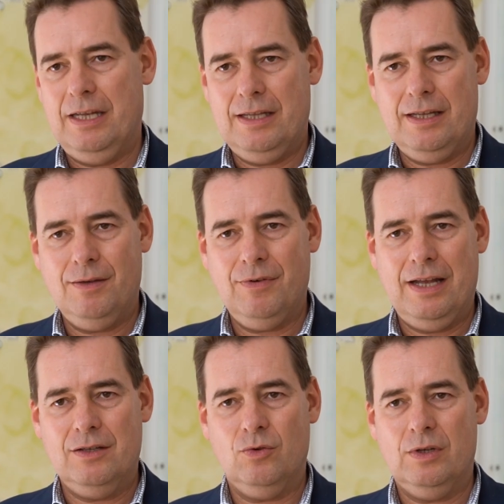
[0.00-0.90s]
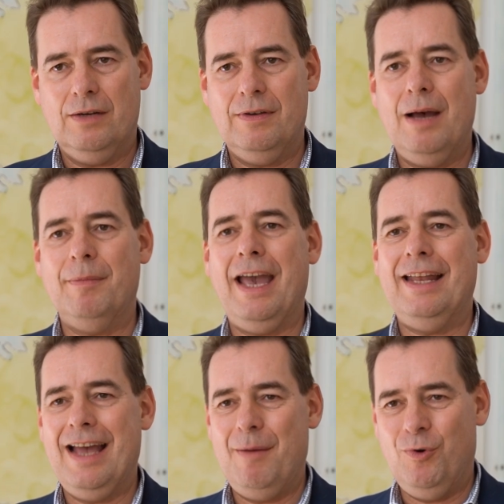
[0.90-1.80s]
gentechnikfreien Soja, wir haben
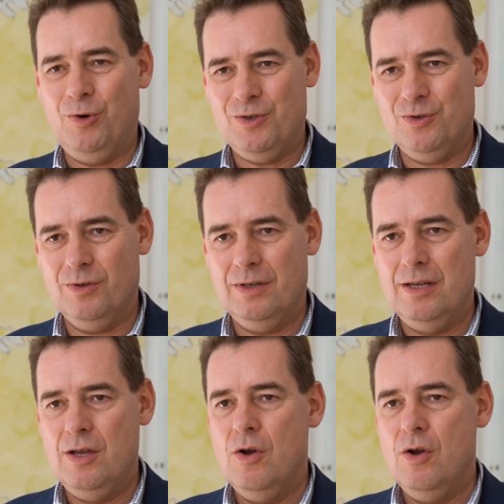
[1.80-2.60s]
keine Abholzung